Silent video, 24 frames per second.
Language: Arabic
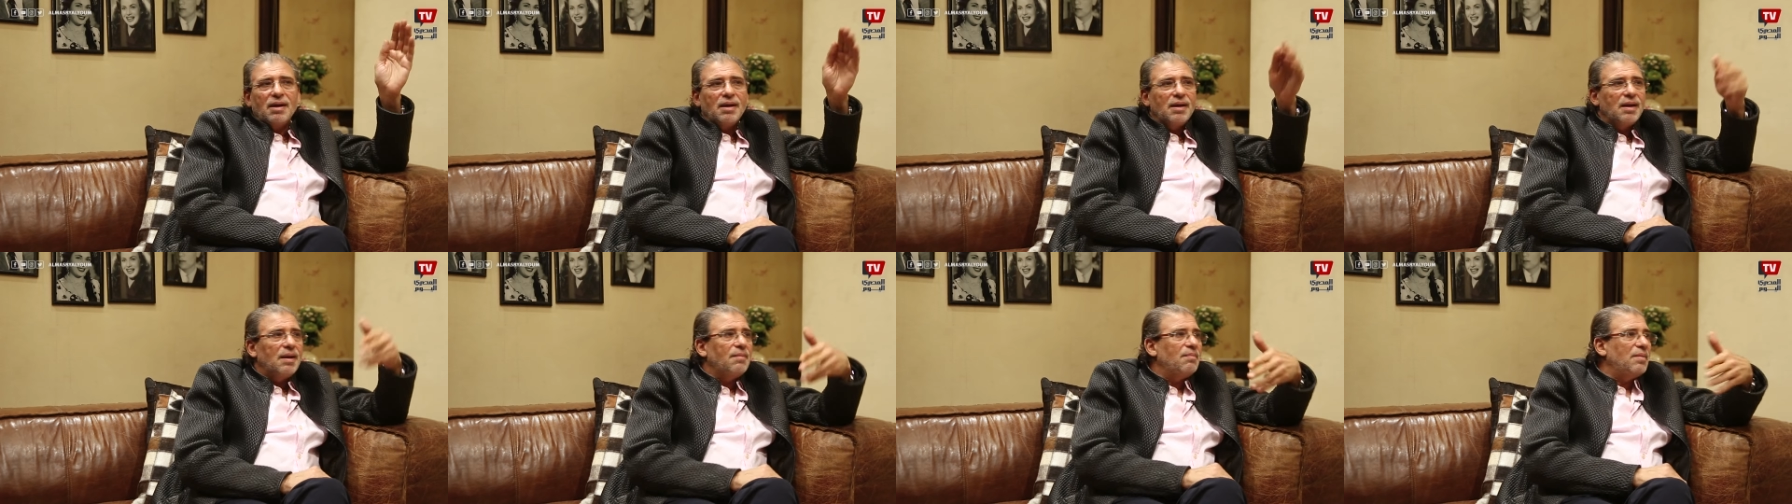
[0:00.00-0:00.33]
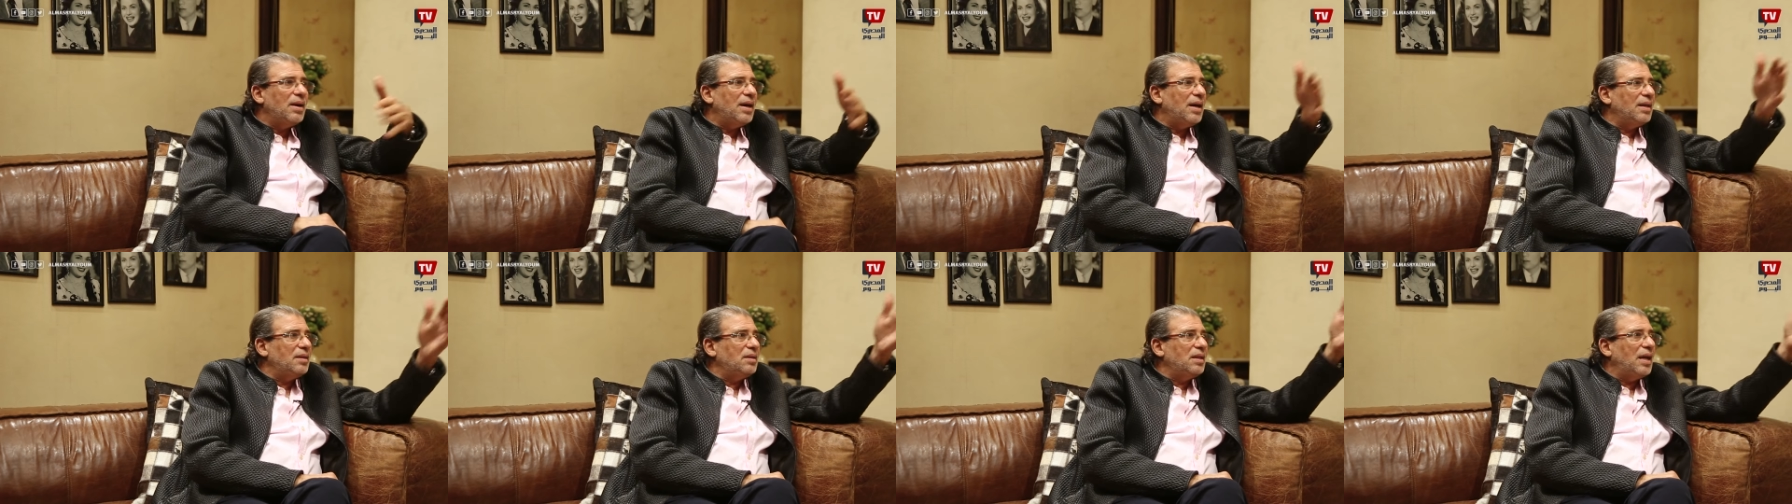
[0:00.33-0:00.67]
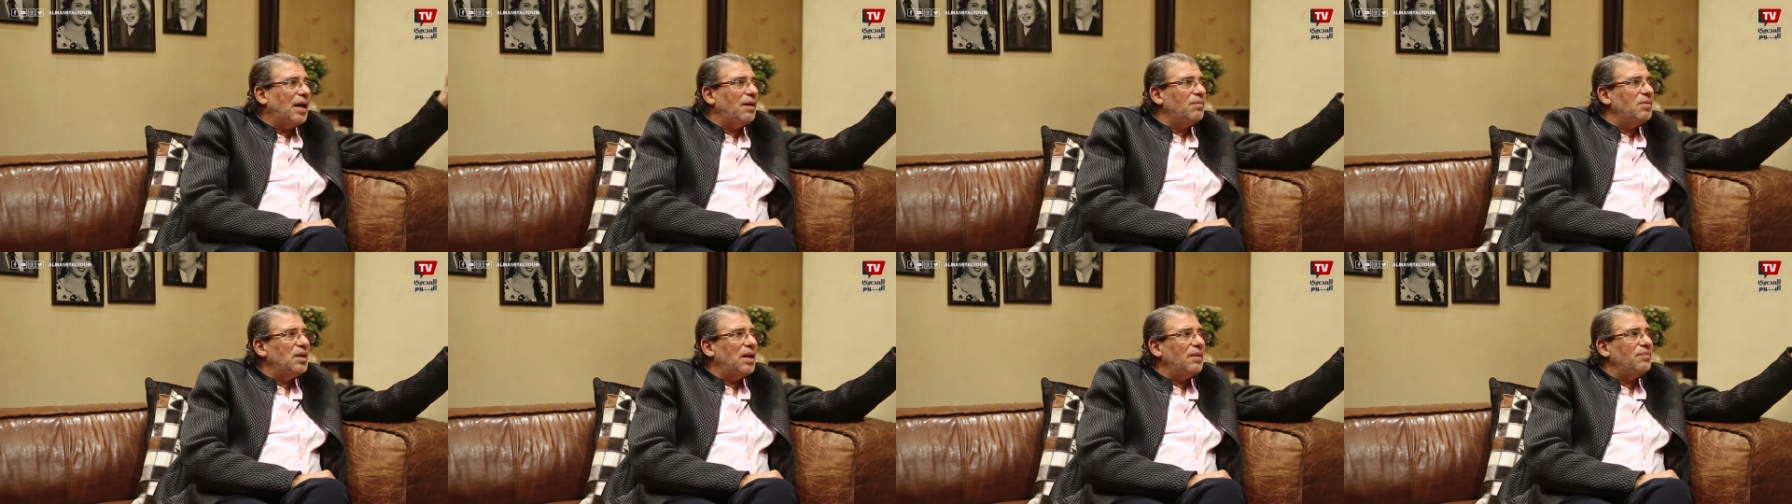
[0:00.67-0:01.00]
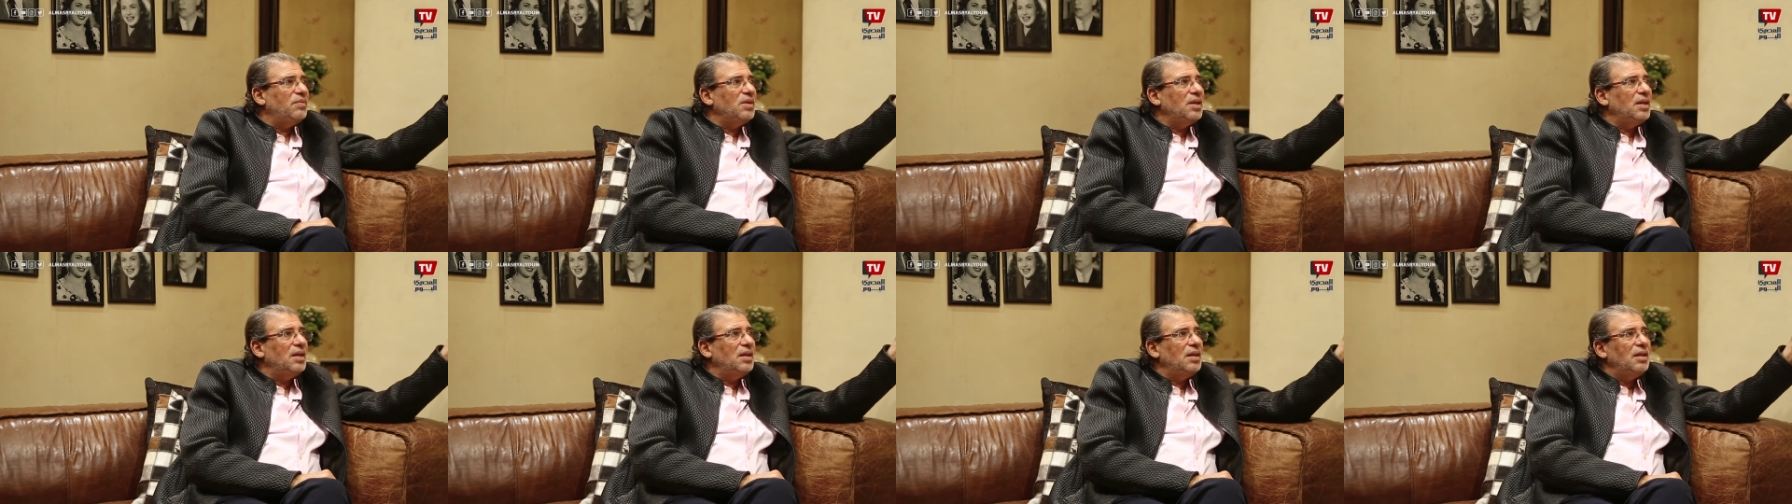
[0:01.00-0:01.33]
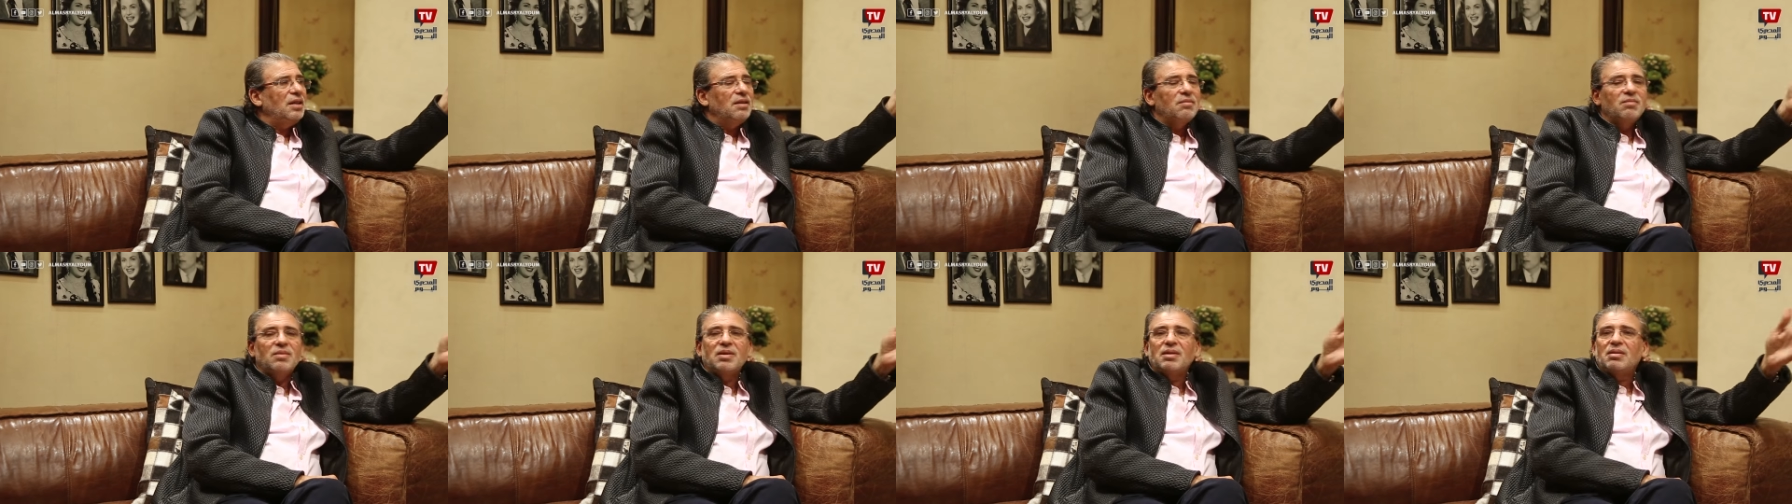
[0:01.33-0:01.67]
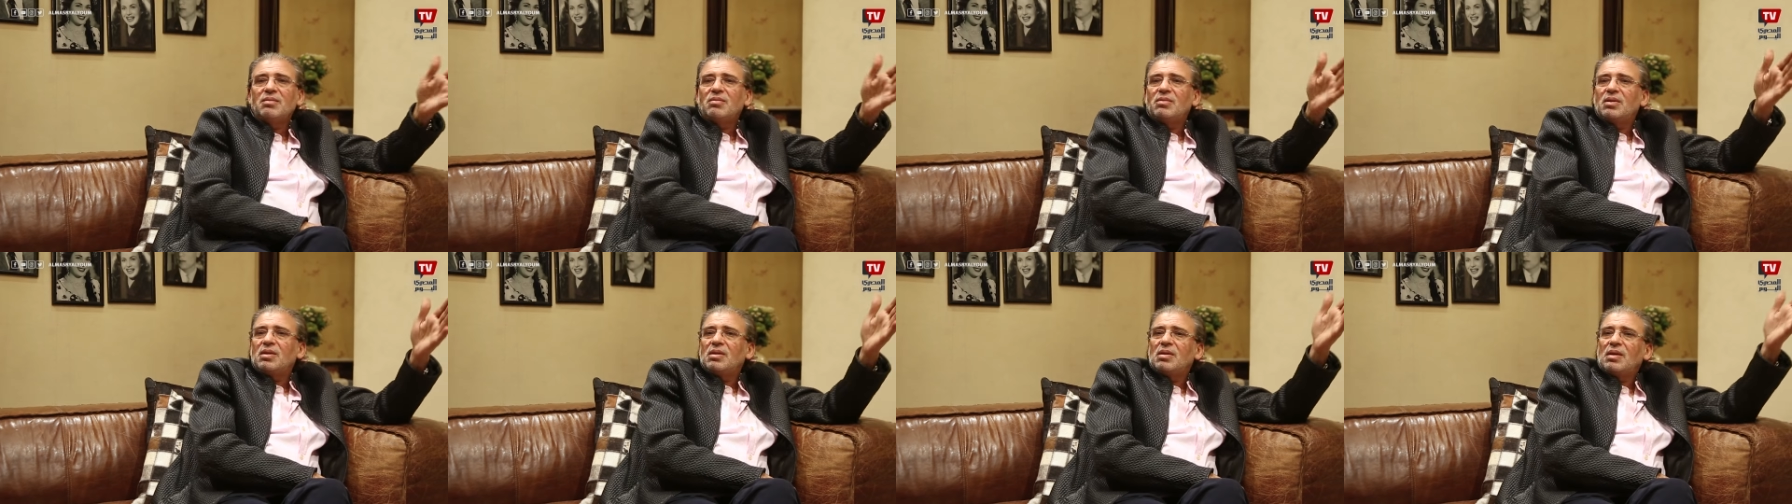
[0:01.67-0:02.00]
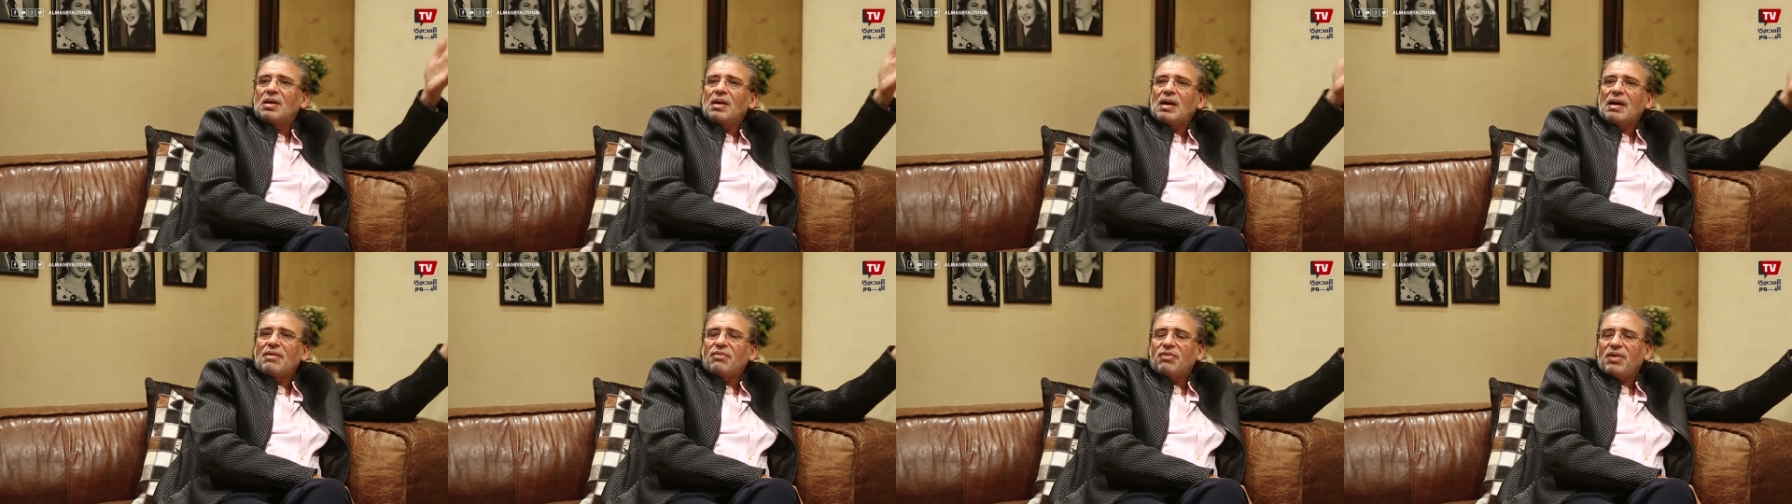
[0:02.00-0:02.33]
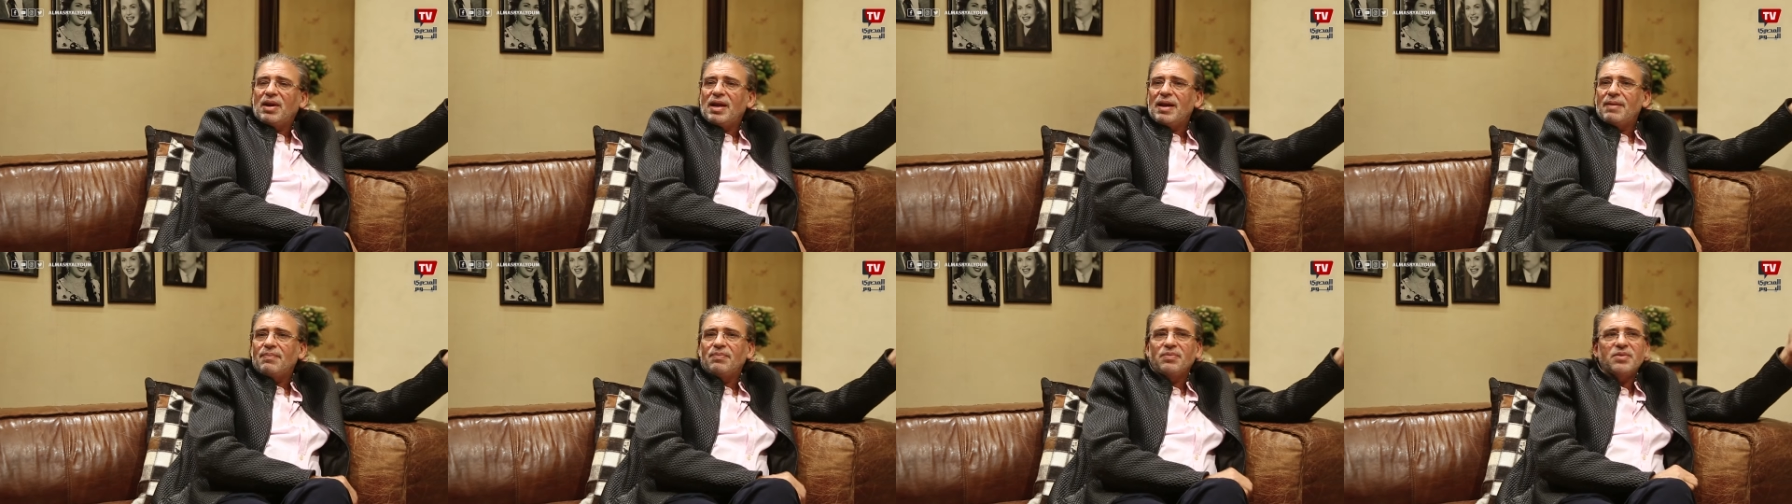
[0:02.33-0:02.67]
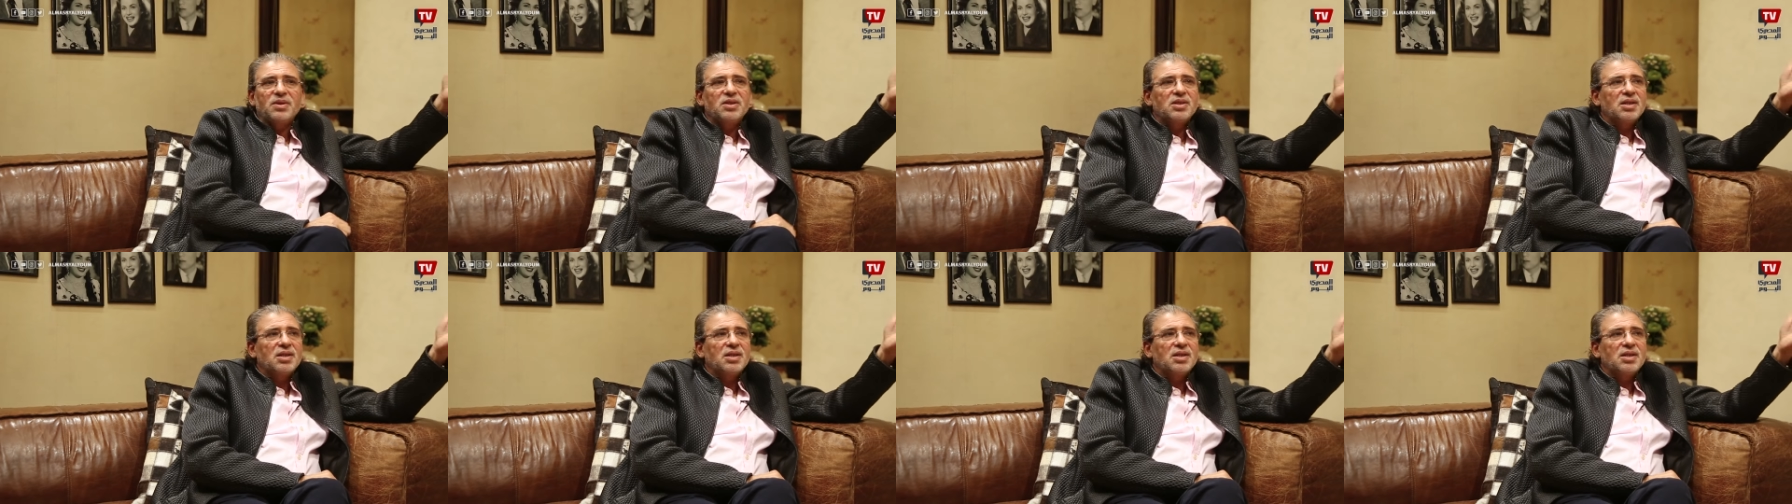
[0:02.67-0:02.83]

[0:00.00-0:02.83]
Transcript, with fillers: لما خدت عمرو عبد الجليل من افلام